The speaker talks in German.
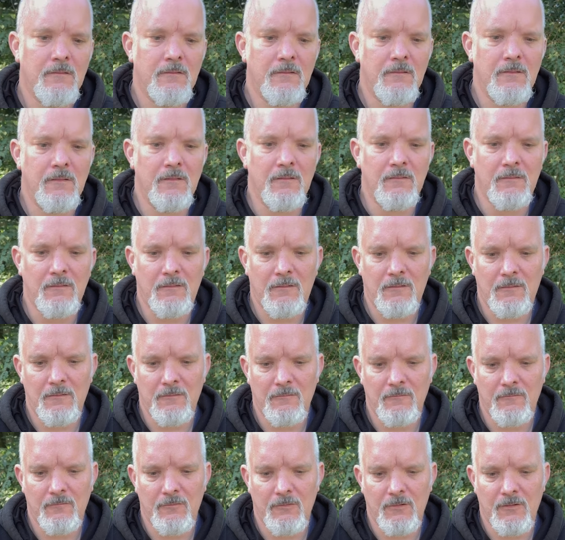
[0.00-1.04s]
Inch,
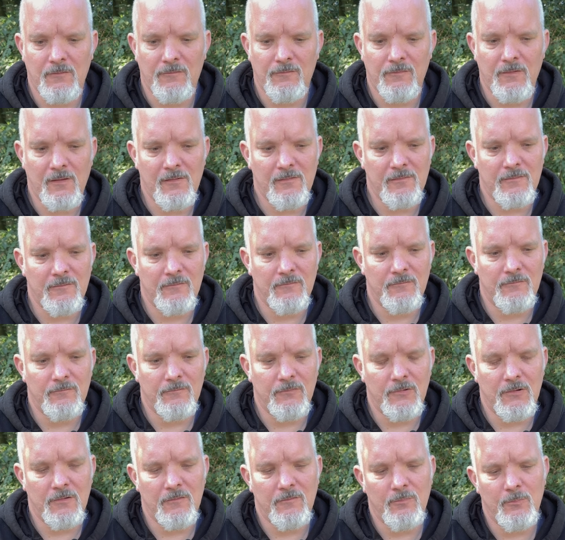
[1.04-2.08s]
würde ich festen,
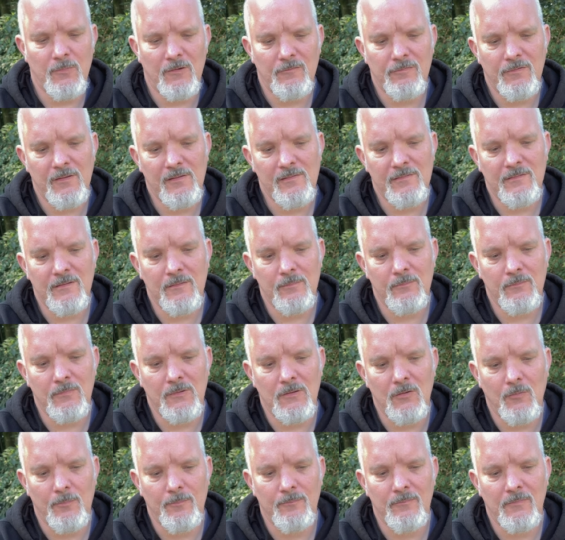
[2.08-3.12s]
würde ich mal festtippen.
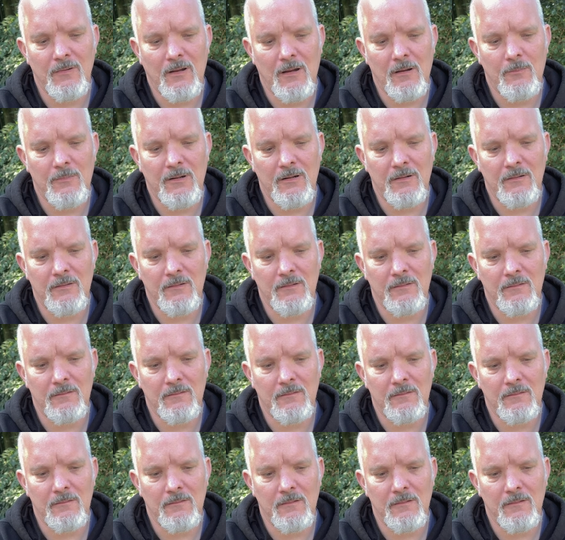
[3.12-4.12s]
Jupp, einmal in,